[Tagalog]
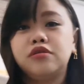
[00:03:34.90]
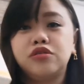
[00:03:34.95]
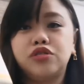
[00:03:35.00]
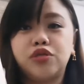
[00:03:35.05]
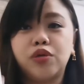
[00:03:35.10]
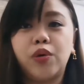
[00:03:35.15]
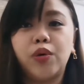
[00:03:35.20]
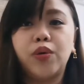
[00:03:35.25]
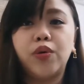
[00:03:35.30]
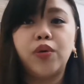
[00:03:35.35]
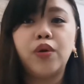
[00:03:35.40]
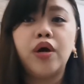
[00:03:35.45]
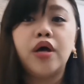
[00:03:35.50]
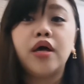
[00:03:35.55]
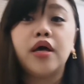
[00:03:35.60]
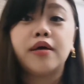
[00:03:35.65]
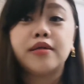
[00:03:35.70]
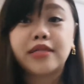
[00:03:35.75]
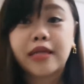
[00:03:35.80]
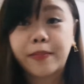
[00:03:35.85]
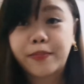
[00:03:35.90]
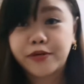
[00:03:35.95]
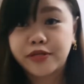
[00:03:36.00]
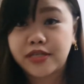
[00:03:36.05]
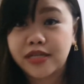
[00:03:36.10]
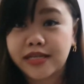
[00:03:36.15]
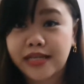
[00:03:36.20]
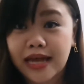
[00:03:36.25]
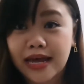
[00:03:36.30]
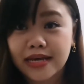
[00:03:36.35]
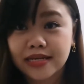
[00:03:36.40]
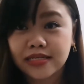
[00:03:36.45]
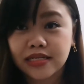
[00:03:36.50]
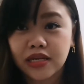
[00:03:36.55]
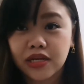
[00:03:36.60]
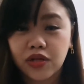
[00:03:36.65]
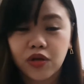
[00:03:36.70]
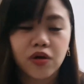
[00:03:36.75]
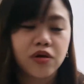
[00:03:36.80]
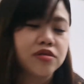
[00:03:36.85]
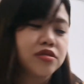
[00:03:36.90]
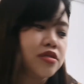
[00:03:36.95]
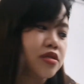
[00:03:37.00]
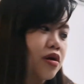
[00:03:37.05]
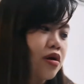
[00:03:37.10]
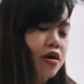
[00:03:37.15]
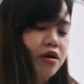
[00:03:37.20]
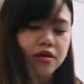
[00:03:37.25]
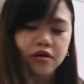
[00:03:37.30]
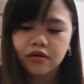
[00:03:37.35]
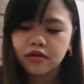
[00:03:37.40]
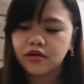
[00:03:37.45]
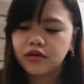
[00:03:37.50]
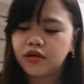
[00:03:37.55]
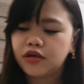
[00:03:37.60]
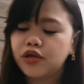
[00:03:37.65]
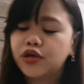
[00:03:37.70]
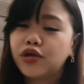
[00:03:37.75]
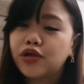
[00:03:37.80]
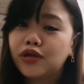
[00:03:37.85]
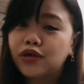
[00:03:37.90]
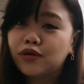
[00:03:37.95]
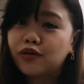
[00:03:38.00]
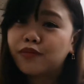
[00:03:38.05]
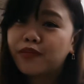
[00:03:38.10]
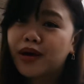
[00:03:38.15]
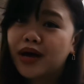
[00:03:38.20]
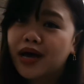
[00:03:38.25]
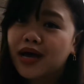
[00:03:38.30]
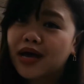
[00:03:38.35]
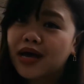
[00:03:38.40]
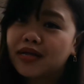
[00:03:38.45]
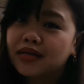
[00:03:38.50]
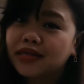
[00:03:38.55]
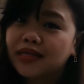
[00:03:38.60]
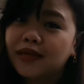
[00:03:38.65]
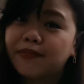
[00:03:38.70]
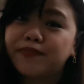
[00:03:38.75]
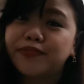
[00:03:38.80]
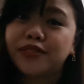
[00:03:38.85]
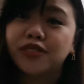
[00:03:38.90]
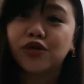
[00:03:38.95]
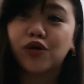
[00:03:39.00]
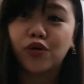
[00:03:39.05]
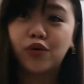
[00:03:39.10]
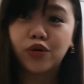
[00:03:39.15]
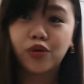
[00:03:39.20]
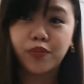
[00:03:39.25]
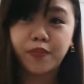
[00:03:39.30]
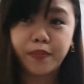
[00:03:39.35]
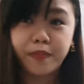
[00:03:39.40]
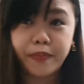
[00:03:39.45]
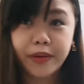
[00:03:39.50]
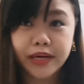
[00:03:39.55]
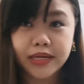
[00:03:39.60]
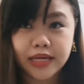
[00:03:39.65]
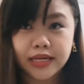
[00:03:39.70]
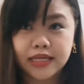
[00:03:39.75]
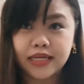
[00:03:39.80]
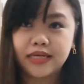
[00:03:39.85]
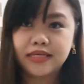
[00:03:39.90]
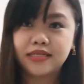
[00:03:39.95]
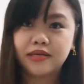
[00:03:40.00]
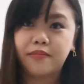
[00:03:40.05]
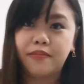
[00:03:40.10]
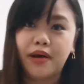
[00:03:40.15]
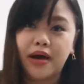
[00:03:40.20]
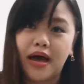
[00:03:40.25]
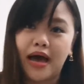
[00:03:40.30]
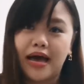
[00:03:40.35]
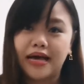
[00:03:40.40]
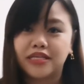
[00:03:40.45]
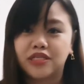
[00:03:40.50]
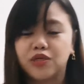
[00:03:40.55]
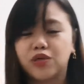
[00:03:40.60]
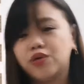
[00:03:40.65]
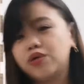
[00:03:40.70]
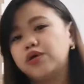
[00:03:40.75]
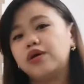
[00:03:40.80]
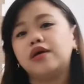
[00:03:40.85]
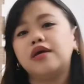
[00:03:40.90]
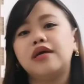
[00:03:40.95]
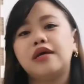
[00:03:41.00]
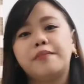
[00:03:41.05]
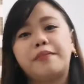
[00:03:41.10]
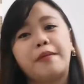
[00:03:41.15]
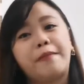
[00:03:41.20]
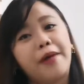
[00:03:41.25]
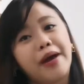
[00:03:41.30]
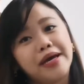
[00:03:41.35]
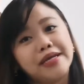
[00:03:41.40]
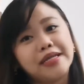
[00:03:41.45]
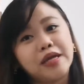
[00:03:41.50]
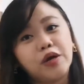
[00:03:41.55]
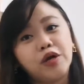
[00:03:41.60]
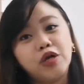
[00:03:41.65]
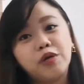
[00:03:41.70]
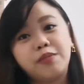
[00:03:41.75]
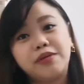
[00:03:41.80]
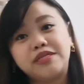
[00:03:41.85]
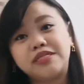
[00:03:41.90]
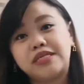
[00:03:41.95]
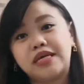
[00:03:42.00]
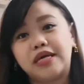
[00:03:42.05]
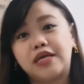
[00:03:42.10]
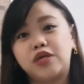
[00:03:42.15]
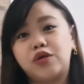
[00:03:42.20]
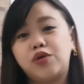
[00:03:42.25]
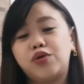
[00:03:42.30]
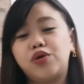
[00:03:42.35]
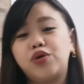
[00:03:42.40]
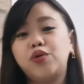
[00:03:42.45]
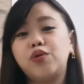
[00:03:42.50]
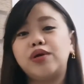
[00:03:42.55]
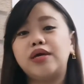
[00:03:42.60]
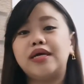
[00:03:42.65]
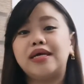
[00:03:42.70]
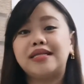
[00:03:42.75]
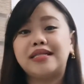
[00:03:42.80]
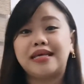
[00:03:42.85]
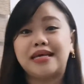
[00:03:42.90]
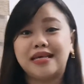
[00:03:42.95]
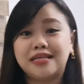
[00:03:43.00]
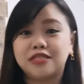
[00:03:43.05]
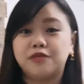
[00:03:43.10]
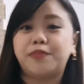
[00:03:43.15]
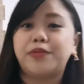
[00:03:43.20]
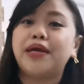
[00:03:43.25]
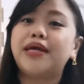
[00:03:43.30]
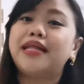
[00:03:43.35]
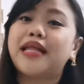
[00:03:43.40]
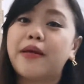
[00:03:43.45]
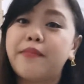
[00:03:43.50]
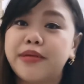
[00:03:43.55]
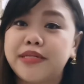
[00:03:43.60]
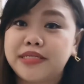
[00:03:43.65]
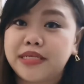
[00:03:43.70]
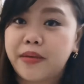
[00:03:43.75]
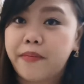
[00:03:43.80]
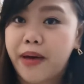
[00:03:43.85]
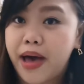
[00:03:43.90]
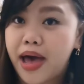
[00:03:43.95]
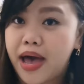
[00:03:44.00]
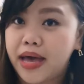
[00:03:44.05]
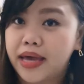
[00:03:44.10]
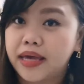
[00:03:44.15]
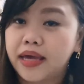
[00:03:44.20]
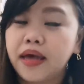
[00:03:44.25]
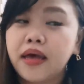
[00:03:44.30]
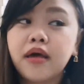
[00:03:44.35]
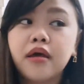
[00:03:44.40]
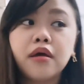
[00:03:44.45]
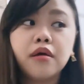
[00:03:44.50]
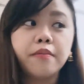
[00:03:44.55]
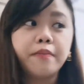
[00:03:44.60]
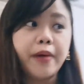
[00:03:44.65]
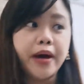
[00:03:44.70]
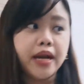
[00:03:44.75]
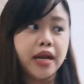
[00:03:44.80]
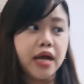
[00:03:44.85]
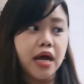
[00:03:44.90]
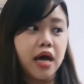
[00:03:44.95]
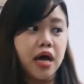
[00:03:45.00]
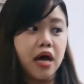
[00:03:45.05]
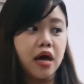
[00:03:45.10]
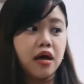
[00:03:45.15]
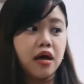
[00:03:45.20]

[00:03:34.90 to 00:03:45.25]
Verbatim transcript: So, tapos na tayo sa dogs, no? Yun yung mga tips ko pagdating sa mga aso. Papakita ko naman sa inyo yung ini-spray namin sa bahay para